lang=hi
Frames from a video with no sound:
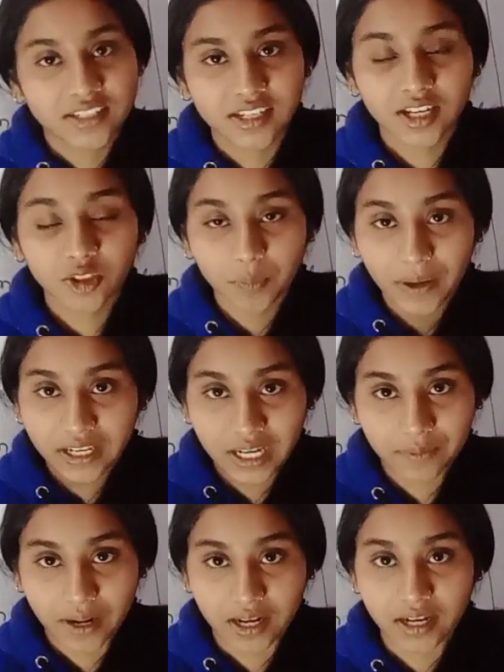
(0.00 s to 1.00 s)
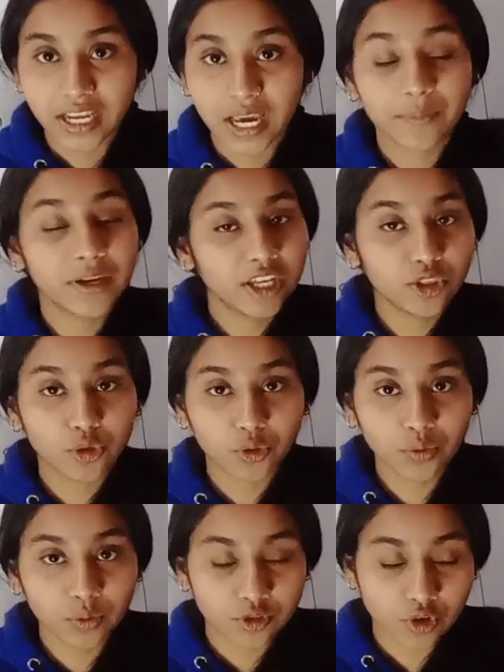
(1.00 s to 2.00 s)
ठीक है तो पहले घबराना नहीं अभी इन
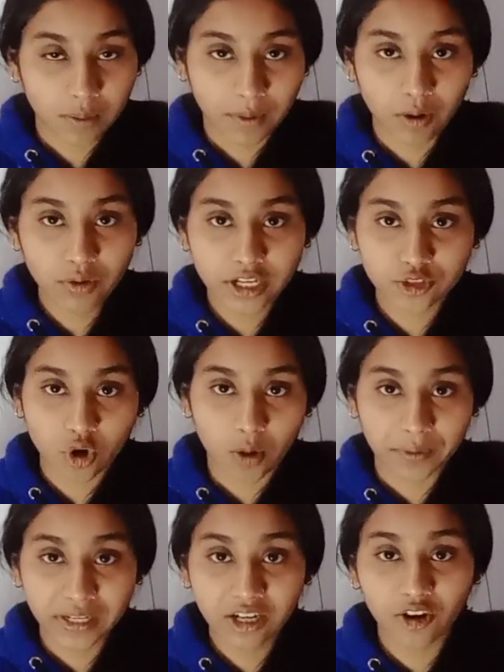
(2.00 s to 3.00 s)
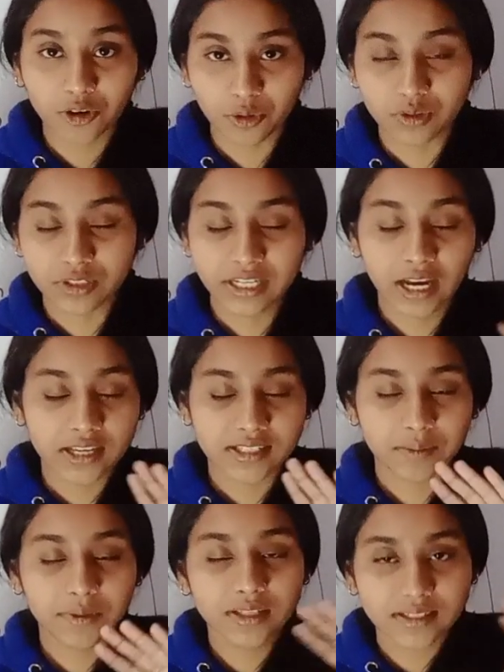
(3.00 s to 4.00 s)
दोनों जो अमाउंट है जो ओपनिंग का और क्लोजिंग का
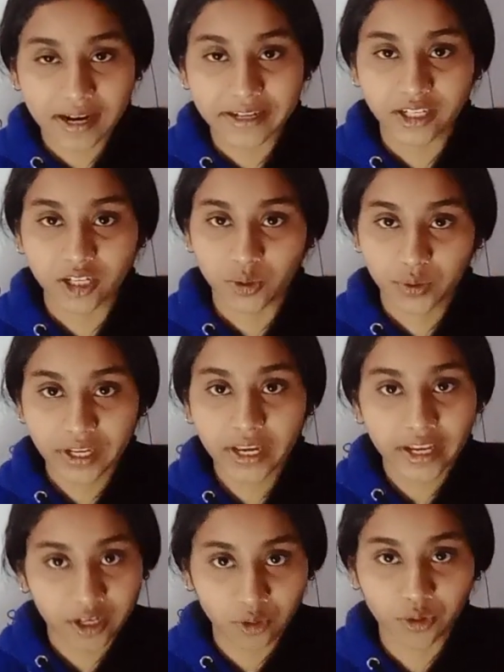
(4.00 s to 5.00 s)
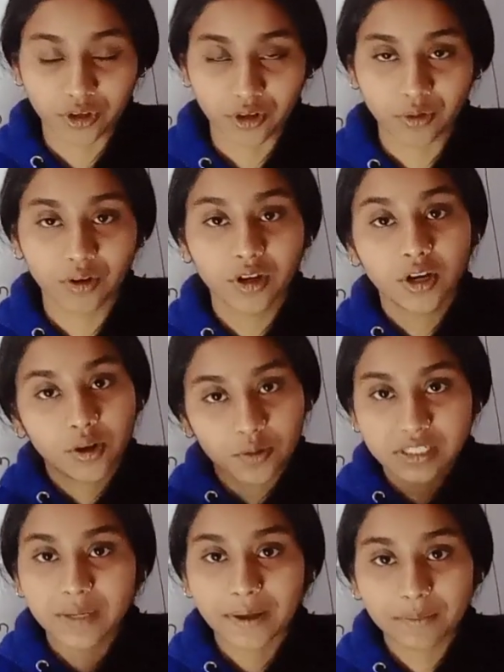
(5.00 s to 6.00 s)
इसे अभी साइड करो ठीक है इग्नोर करो
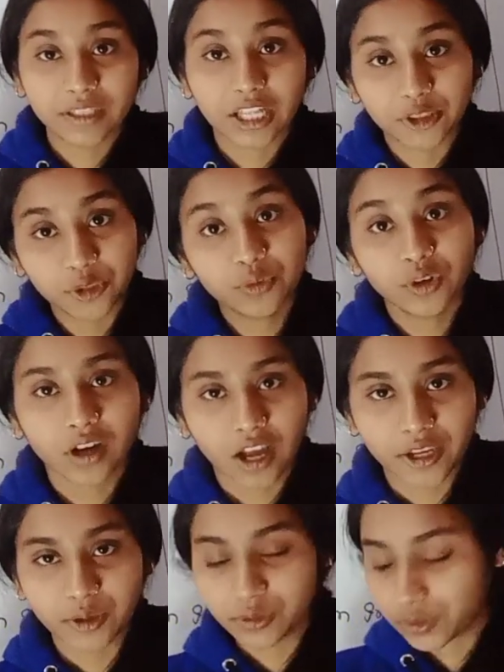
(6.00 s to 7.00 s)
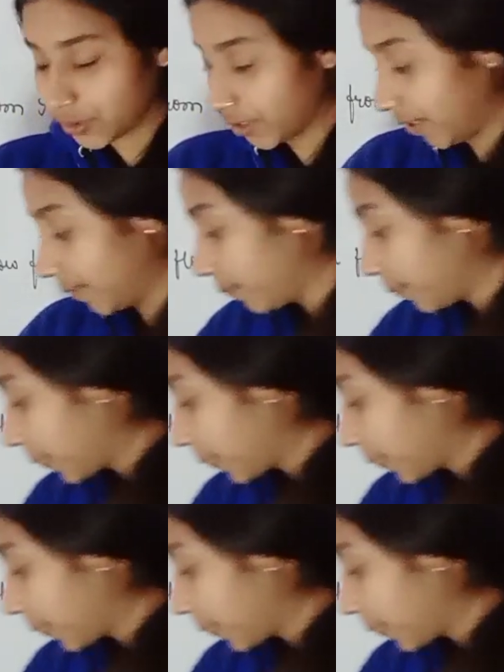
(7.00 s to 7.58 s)
उसके बाद बताती हूँ वो कहाँ यूज़ होते हैं